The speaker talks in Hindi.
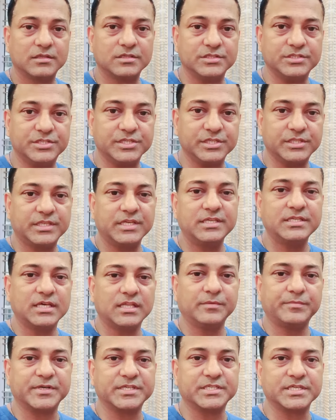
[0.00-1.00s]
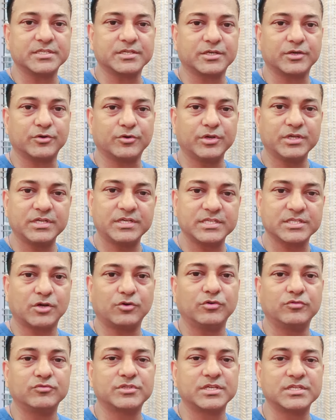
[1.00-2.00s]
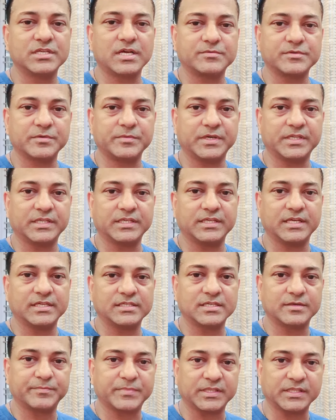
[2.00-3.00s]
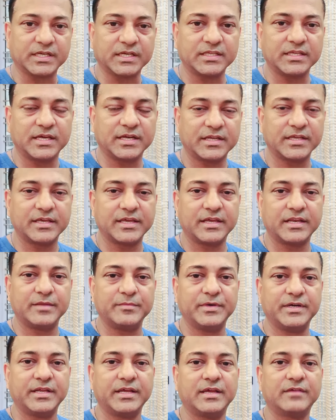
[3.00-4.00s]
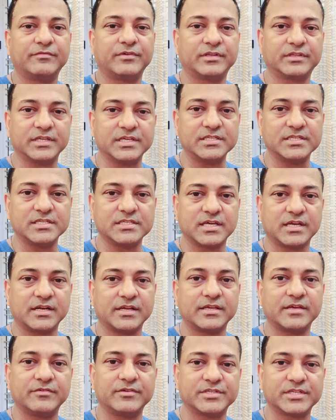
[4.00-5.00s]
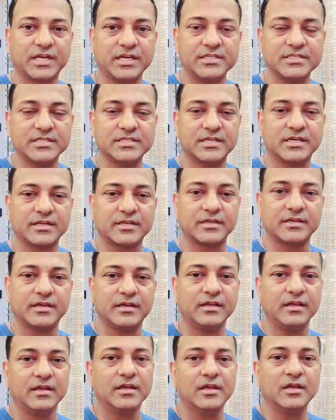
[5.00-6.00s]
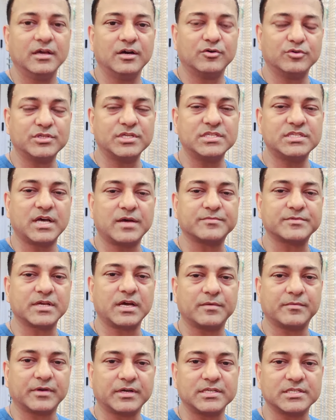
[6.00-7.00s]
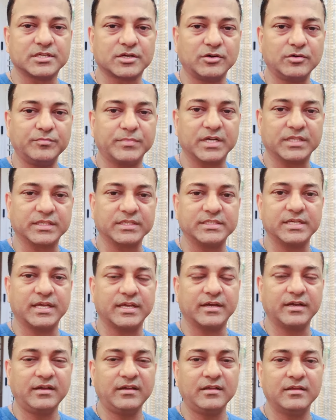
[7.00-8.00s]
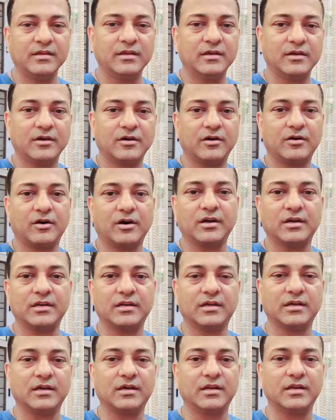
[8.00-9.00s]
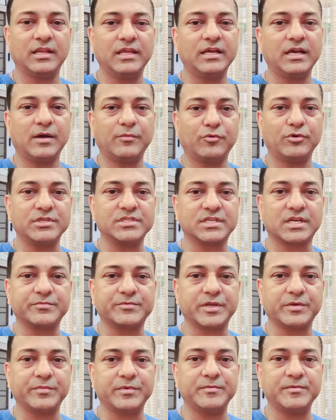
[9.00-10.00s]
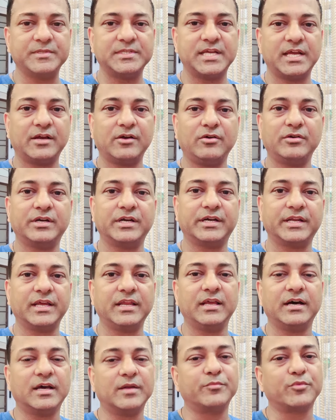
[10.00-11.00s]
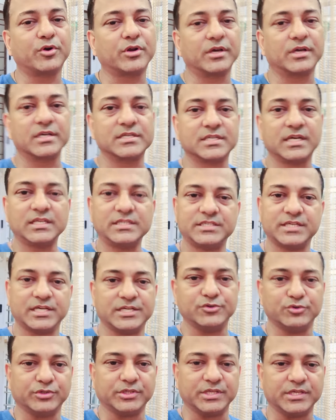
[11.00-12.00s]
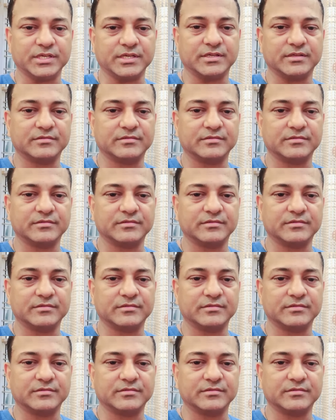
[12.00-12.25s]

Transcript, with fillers: जितनी ज़्यादा परचेज़ करोगे डिस्काउंट उसी हिसाब से बढ़ता जाएगा सर पंद्रह हज़ार की एक लिमिट है फिर तीस हज़ार की है फिर चालीस हज़ार की है उसी हिसाब से आपका डिस्काउंट बढ़ता जाएगा और लिंक आपको डिस्क्रिप्शन में मिल जाएगा और डिटेल हर प्रोडक्ट के साथ चेंज होती है